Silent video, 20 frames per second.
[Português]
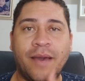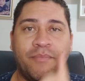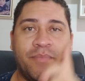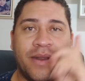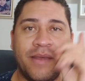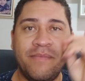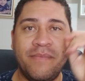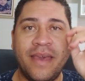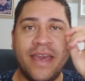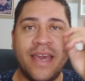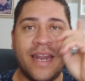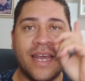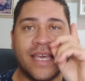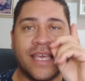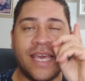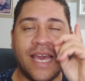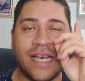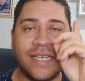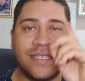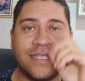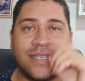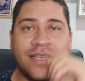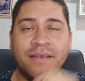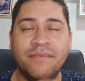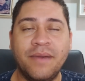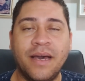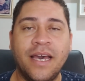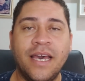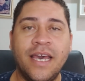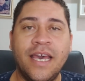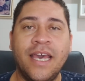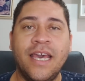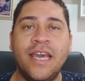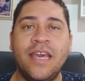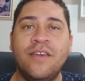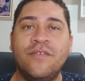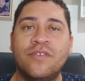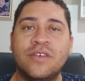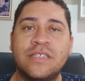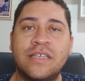a primeira aqui acima,
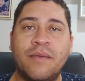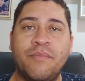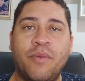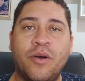e você